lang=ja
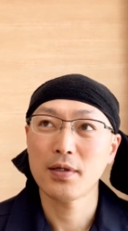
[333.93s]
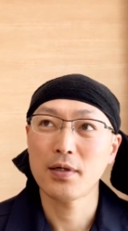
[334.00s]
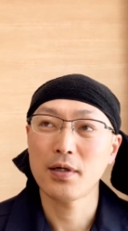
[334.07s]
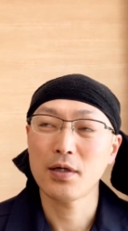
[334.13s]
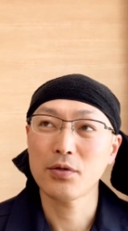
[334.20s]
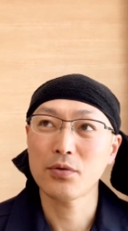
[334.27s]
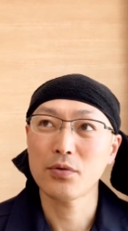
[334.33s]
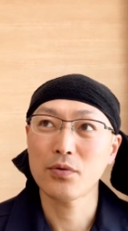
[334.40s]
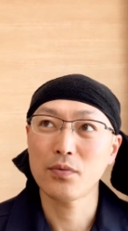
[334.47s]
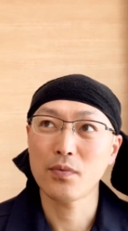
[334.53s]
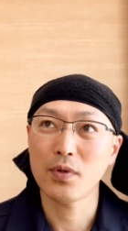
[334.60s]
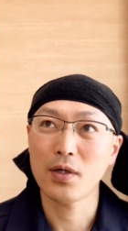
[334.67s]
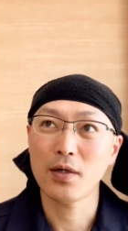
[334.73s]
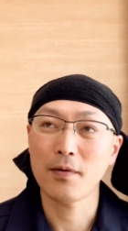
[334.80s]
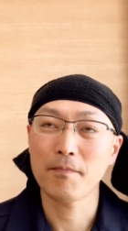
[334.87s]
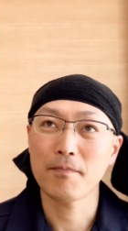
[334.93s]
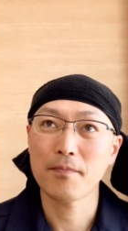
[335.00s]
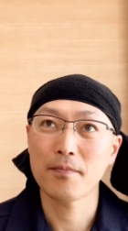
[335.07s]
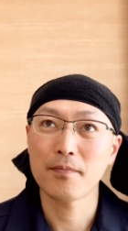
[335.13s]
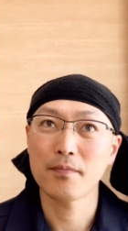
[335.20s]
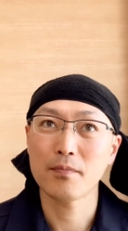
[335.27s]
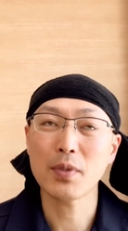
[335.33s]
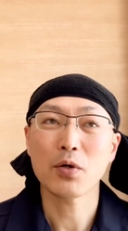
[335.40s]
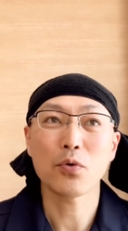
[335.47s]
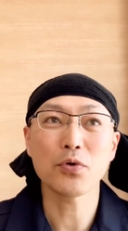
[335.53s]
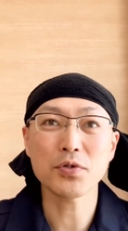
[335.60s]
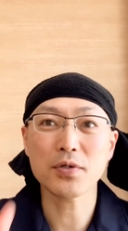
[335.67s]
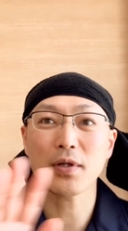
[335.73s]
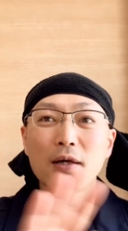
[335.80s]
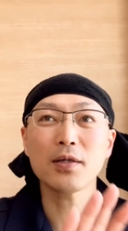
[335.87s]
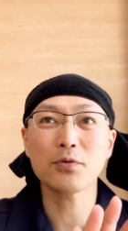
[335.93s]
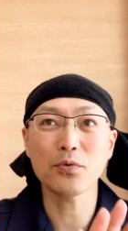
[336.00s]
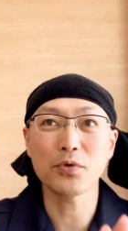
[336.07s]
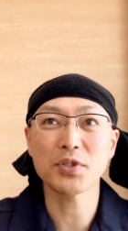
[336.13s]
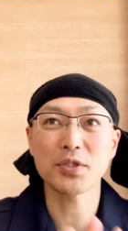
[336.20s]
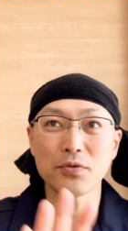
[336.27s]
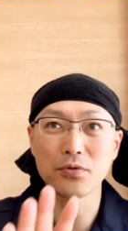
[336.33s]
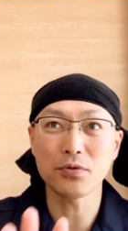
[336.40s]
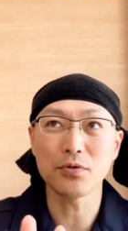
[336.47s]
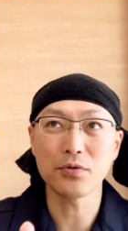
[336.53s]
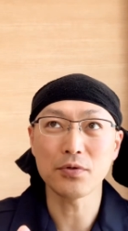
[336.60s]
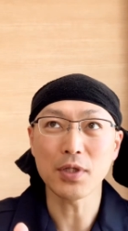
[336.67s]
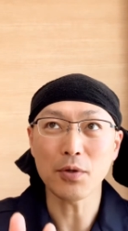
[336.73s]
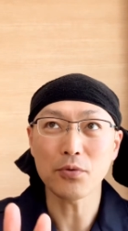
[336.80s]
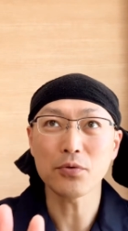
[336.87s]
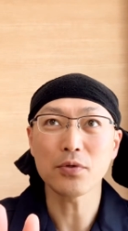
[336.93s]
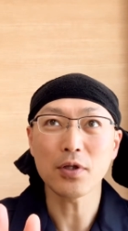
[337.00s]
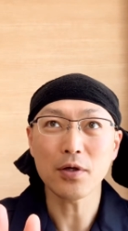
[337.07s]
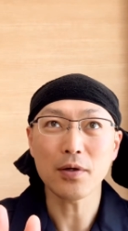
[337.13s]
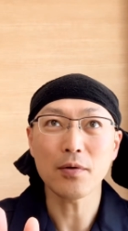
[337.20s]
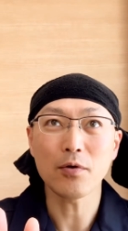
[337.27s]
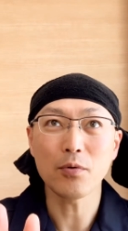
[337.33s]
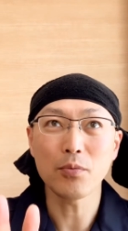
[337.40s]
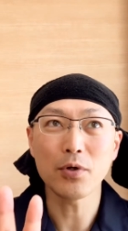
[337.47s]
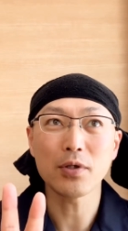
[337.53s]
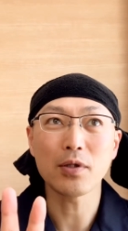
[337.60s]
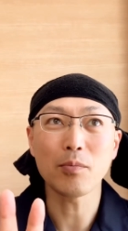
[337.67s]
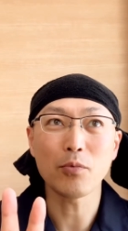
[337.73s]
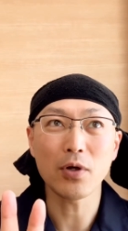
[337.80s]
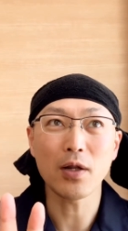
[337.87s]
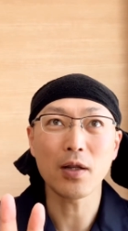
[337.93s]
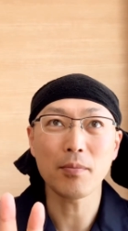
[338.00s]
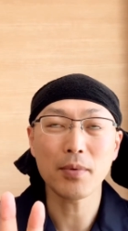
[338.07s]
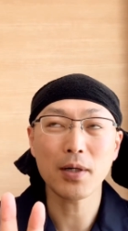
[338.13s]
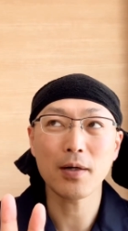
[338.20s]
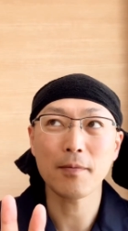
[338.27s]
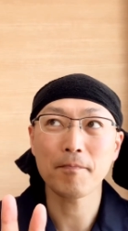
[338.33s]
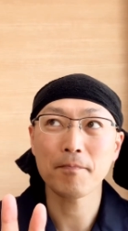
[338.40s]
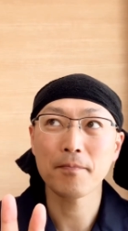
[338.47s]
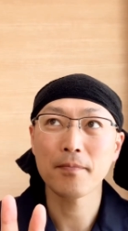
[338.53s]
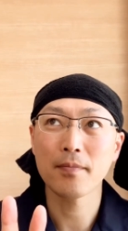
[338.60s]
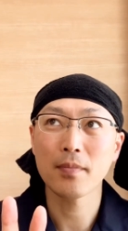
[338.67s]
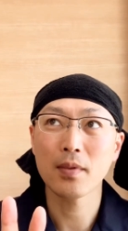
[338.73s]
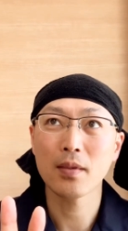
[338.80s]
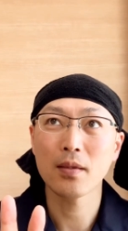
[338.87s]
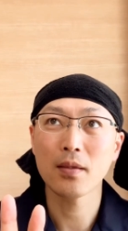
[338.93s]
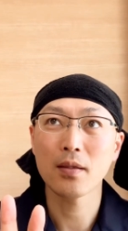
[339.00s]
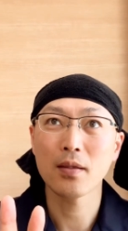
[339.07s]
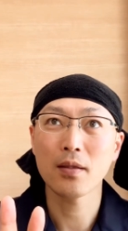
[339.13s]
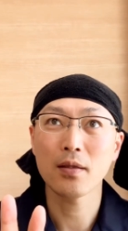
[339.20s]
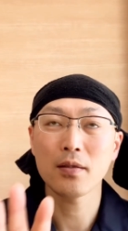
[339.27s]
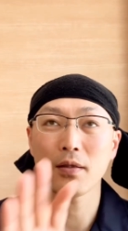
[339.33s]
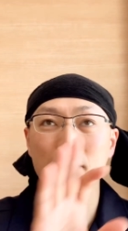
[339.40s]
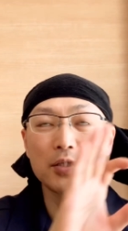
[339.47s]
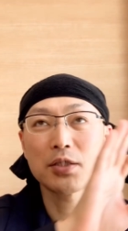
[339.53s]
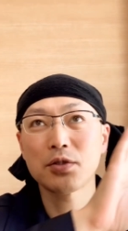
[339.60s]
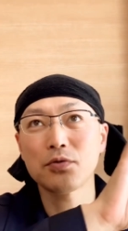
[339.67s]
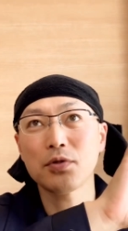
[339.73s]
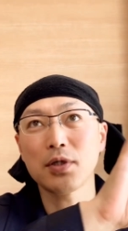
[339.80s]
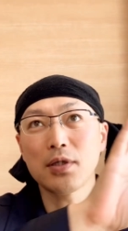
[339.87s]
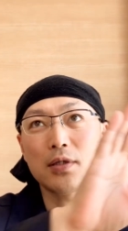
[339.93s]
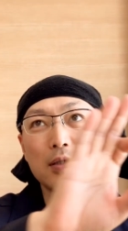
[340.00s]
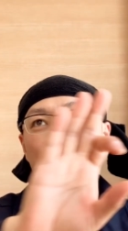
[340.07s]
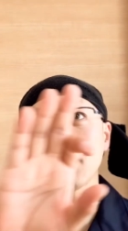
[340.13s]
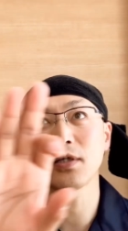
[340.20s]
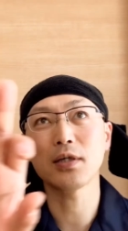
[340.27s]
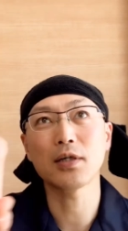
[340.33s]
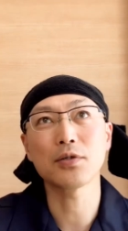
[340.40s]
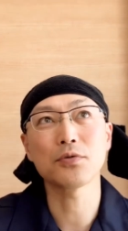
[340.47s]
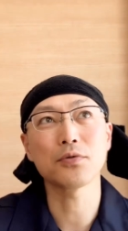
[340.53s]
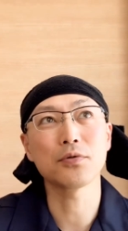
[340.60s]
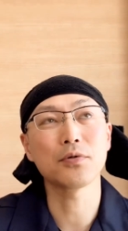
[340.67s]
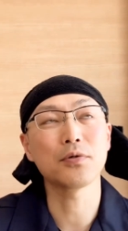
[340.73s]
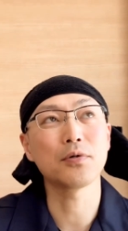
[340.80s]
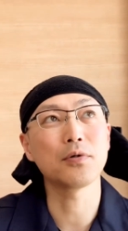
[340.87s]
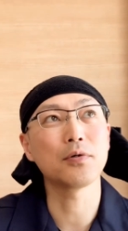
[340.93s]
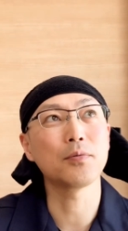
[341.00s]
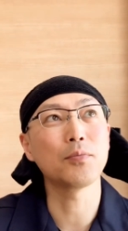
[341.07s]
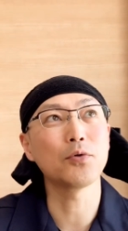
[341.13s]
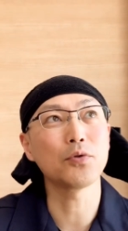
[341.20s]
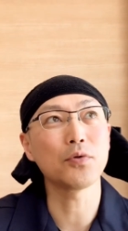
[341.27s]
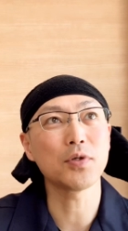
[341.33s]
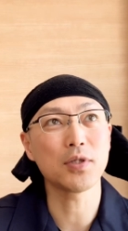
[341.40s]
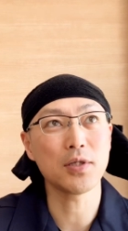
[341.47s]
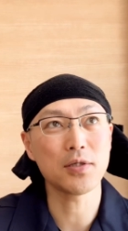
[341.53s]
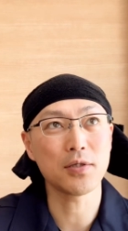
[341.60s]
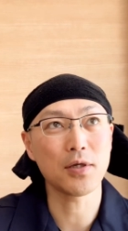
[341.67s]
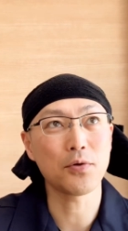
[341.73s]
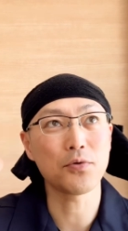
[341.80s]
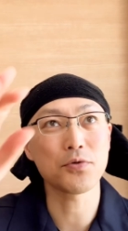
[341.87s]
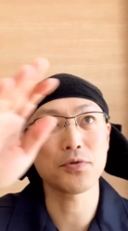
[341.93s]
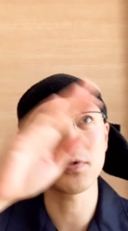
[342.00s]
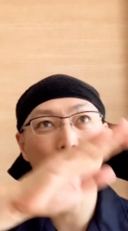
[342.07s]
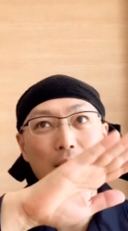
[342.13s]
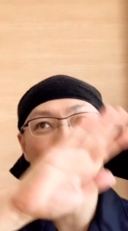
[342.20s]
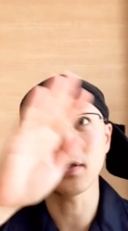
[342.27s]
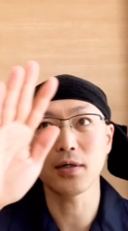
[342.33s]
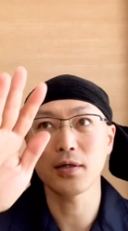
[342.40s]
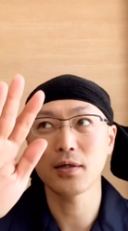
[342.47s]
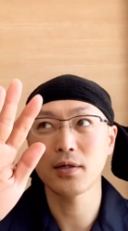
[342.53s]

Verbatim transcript: あとは、まあ、擦れ跡落ちるっていうふうなことで覚えてもらえれば、白い何かそのものにですね、擦れた、